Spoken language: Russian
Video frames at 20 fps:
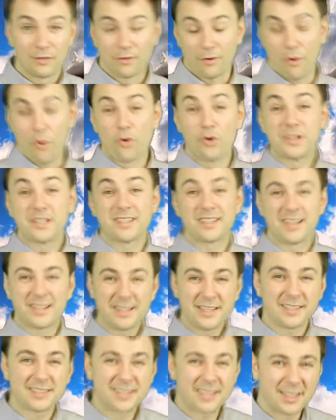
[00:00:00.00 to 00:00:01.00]
Хоть на
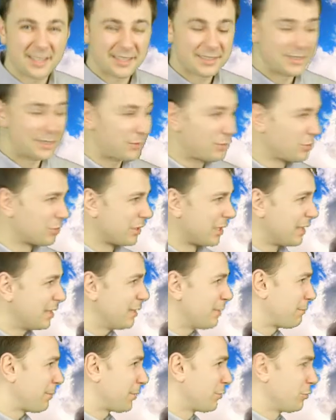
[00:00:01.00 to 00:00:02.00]
несколько секунд
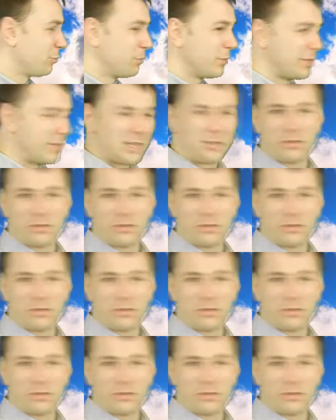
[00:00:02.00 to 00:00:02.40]
они подумают,